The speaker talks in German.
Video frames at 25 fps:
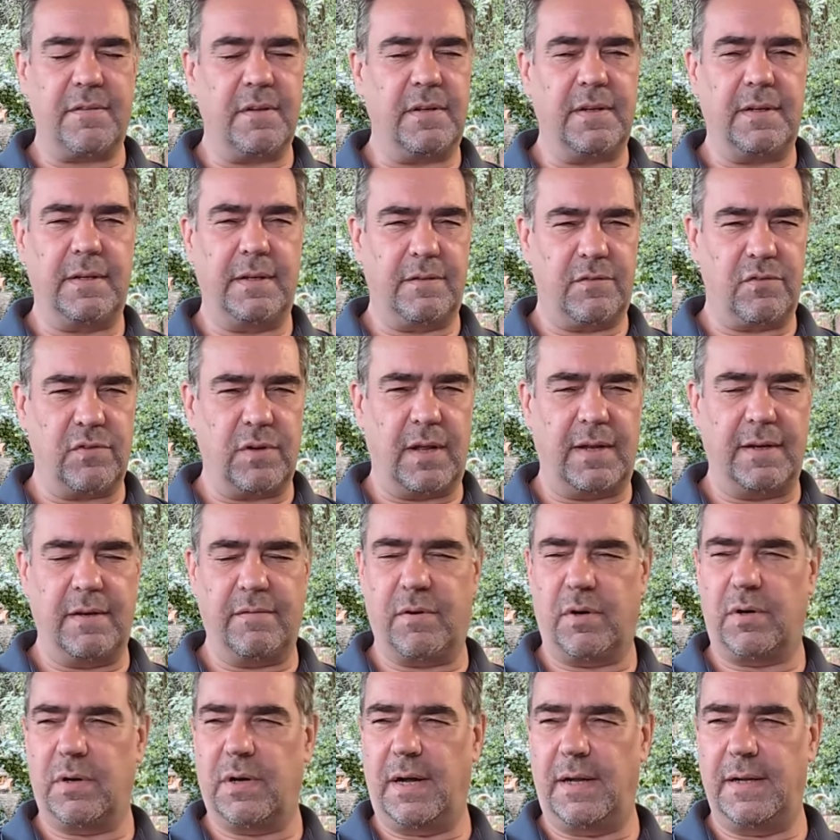sondern ist schon eine
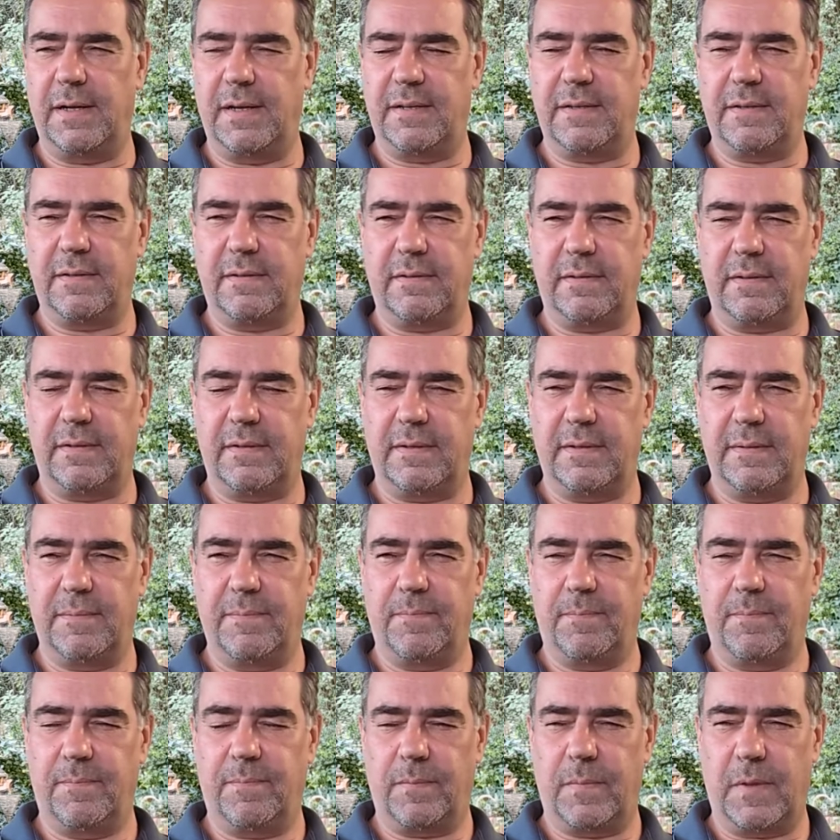Woche alt. Und
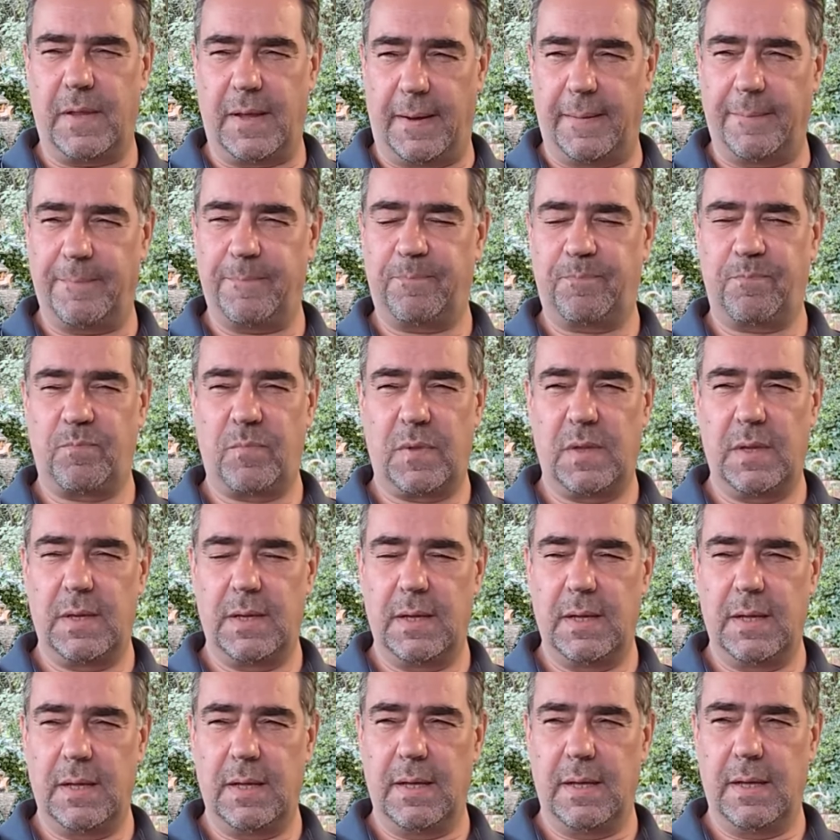ja.
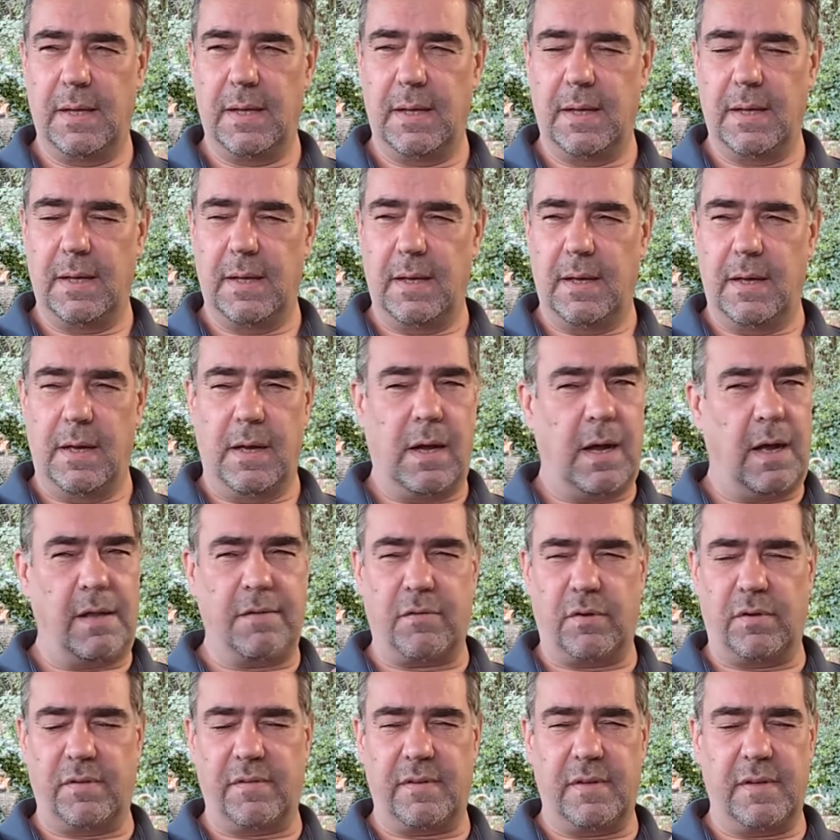
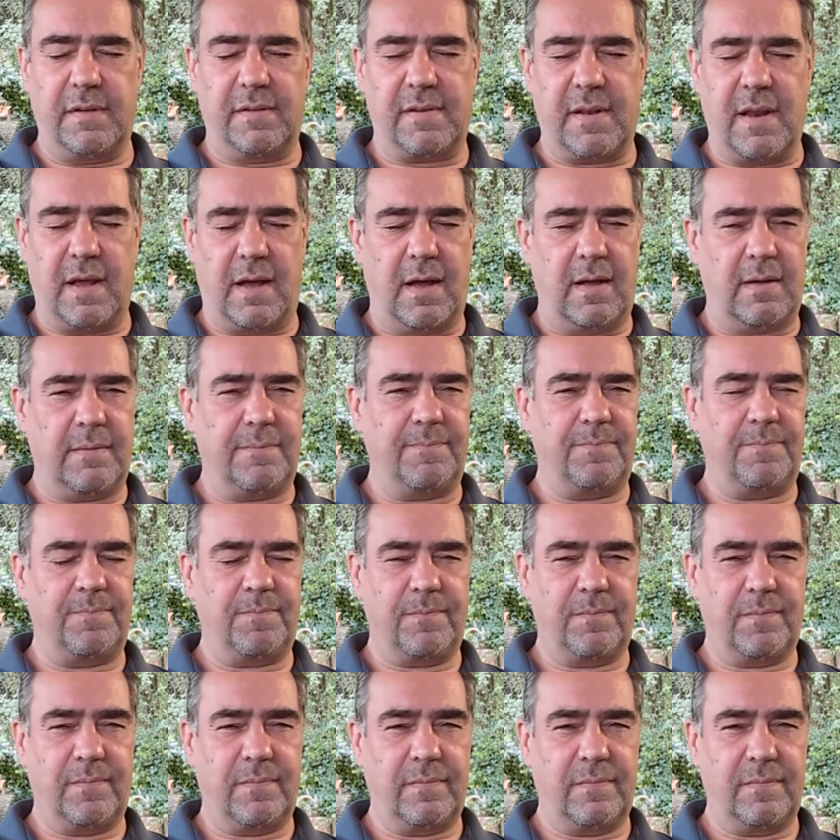Ansonsten ist klar,
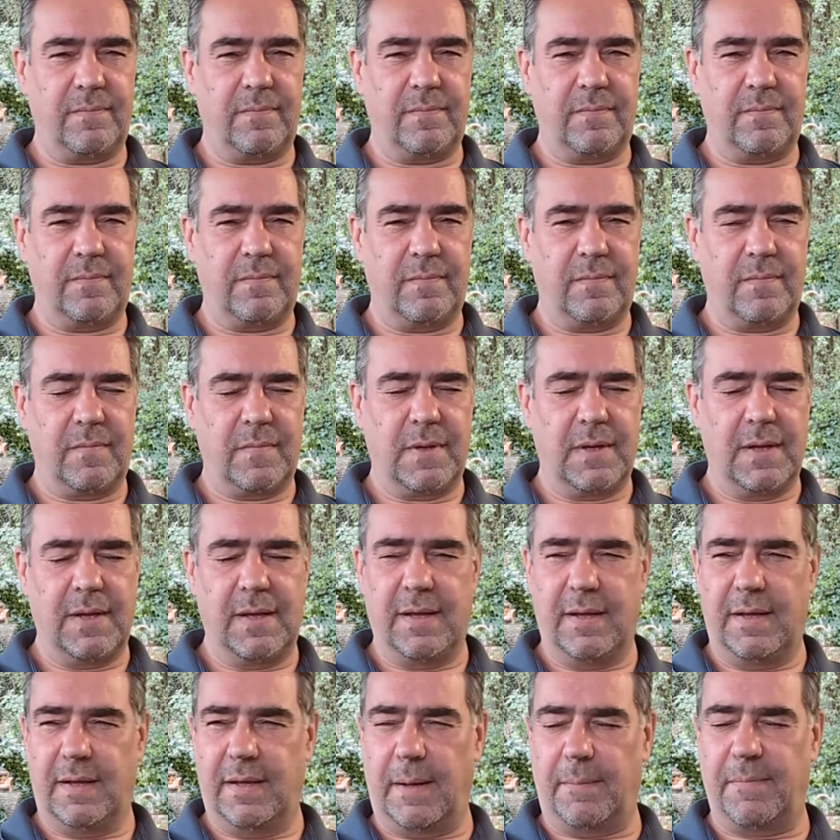
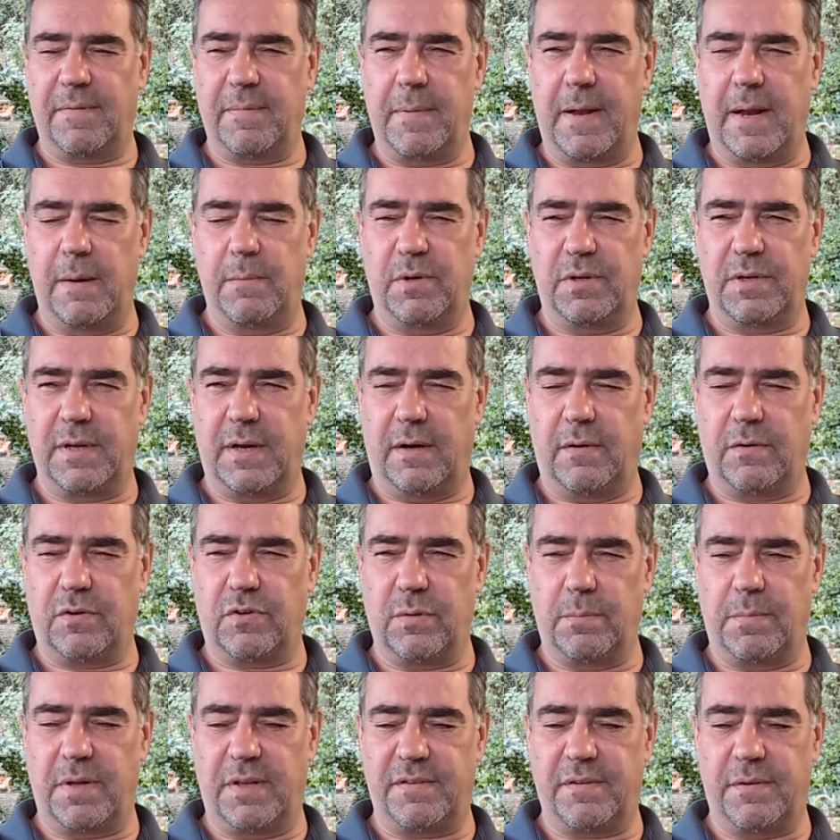ich habe es dem Helmut ja auch
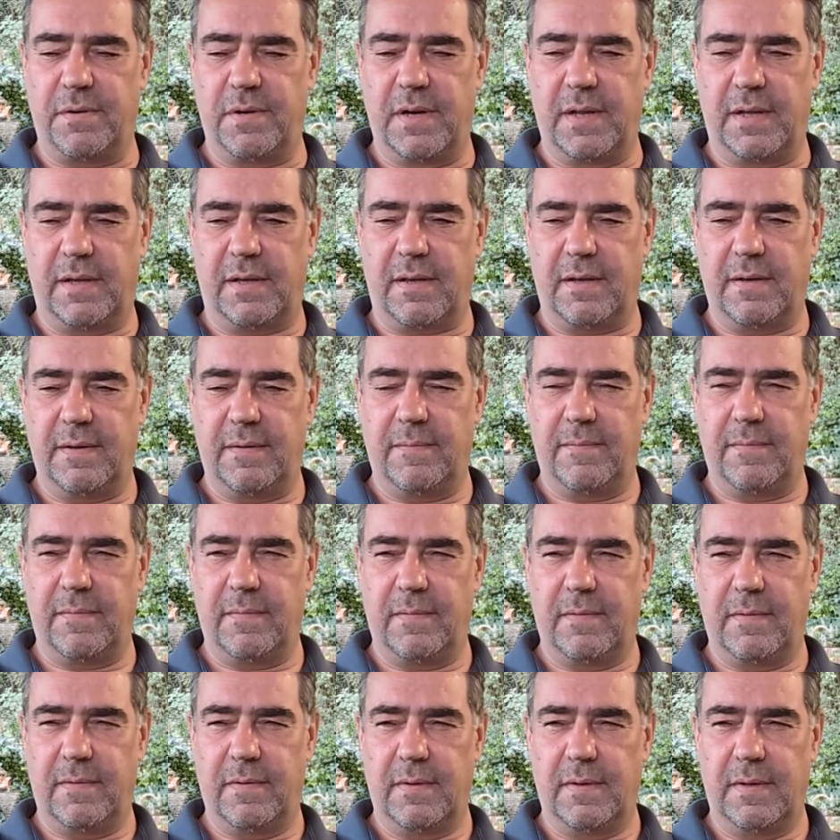schon persönlich,
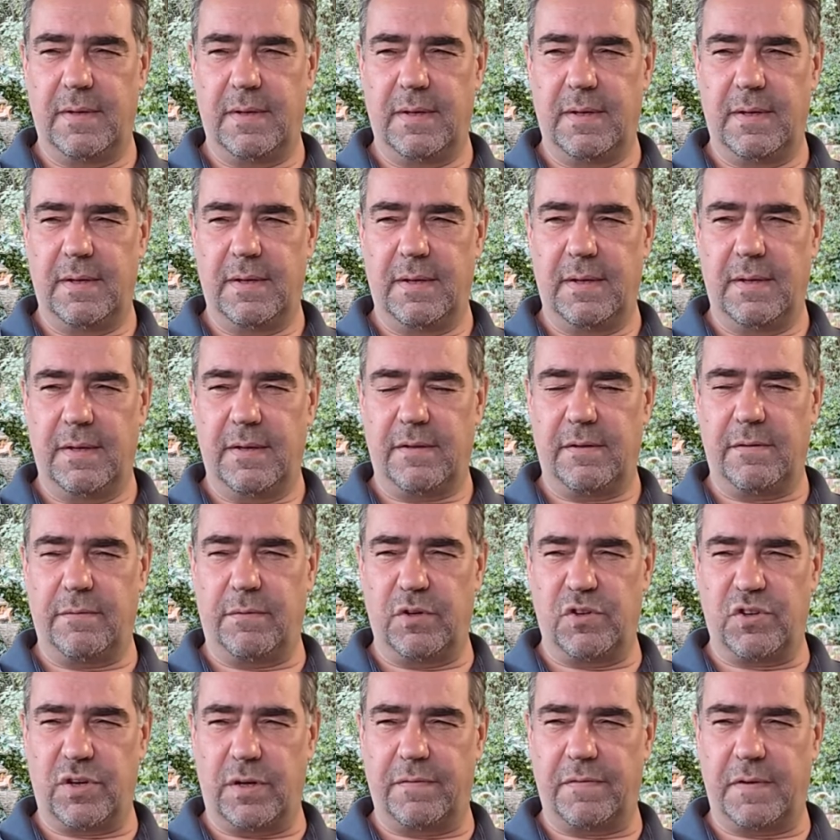
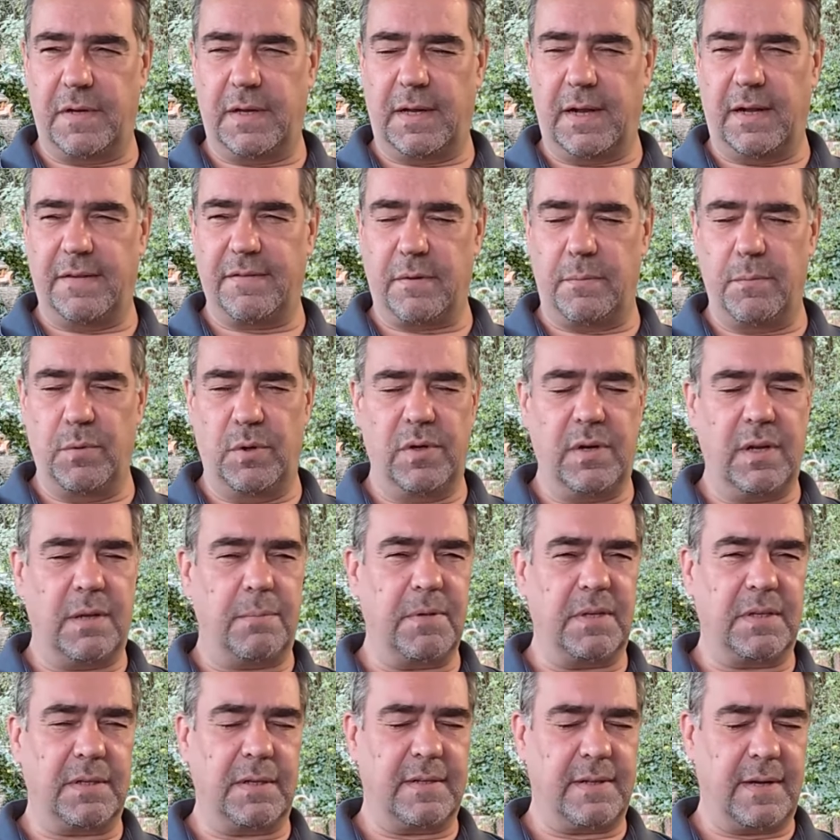sowohl schriftlich als auch mündlich
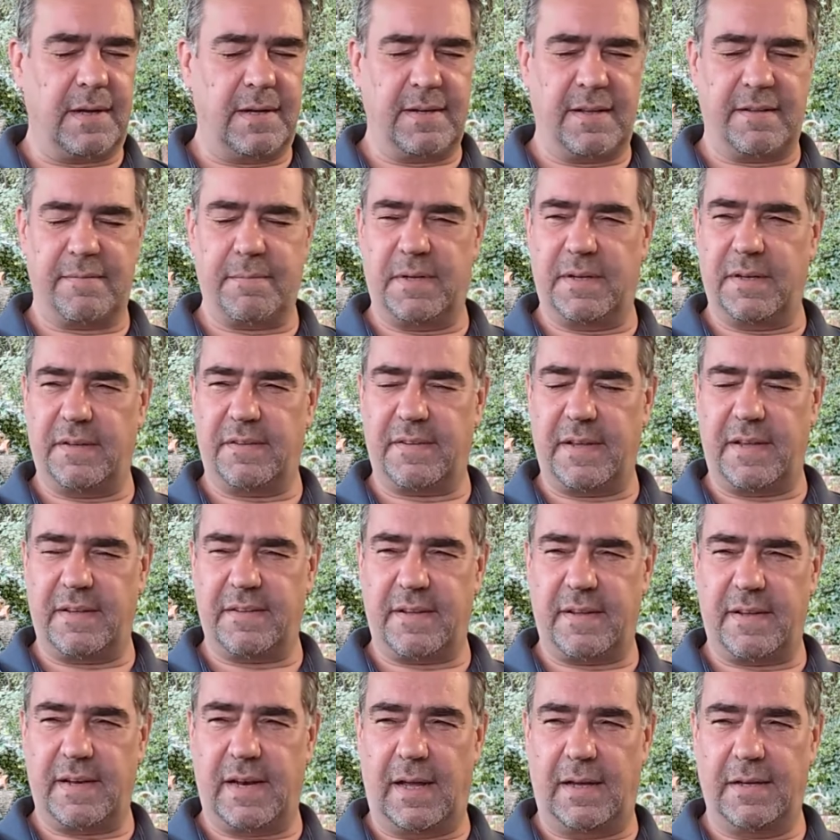mitgeteilt, dass mir das sehr,
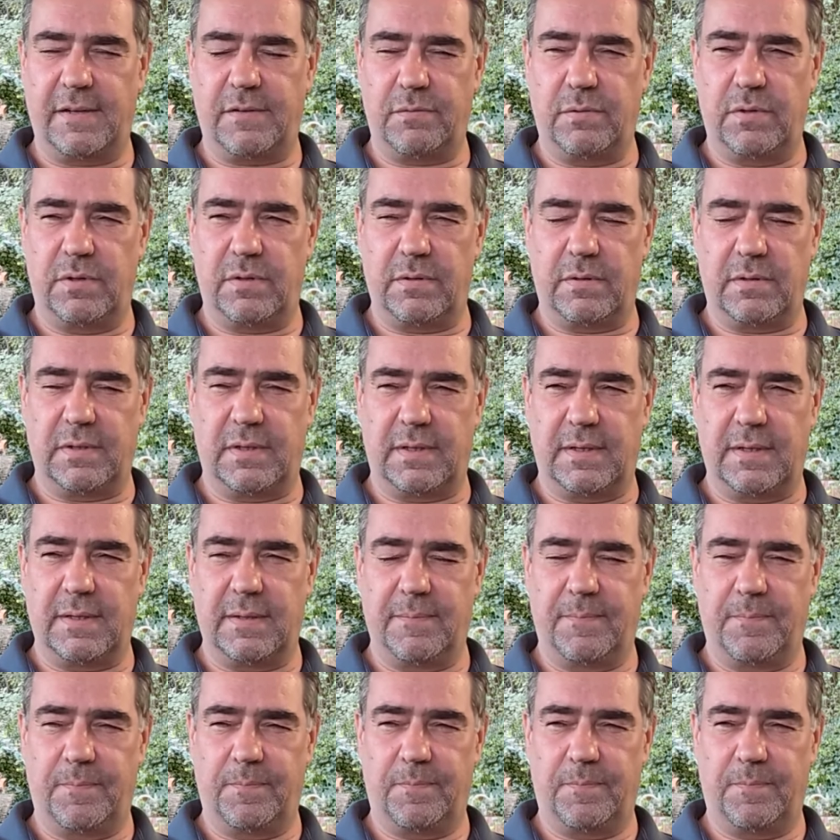sehr leid tut. Und